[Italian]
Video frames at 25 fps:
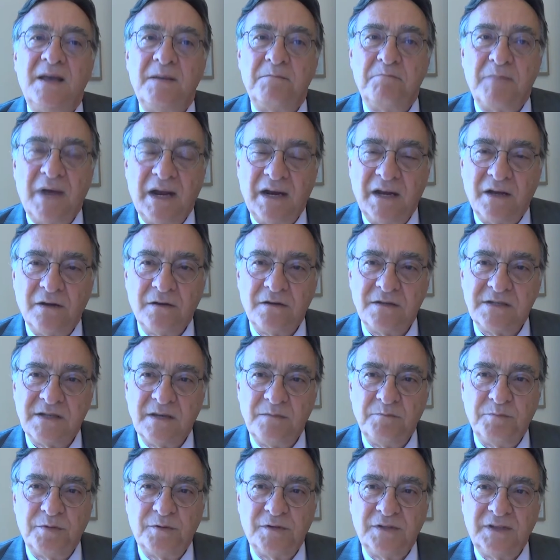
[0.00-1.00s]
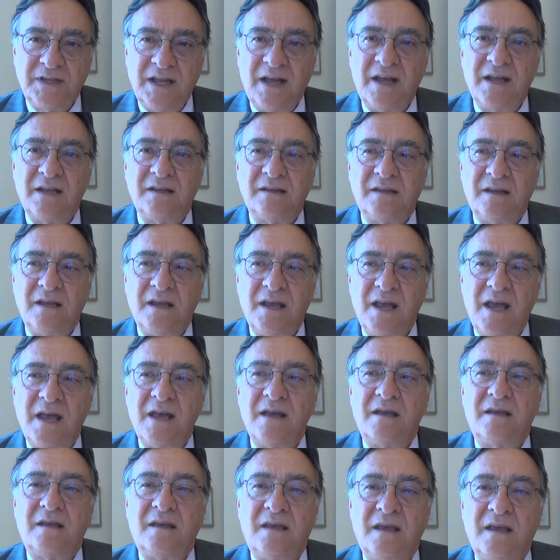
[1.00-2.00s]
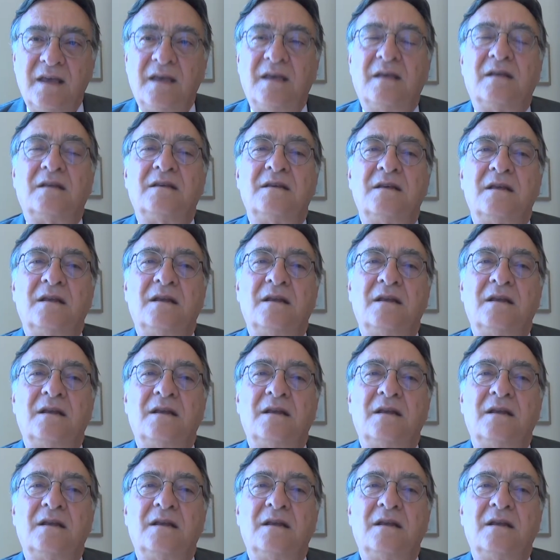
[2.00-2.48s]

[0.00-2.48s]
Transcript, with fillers: ma la cosa importante è che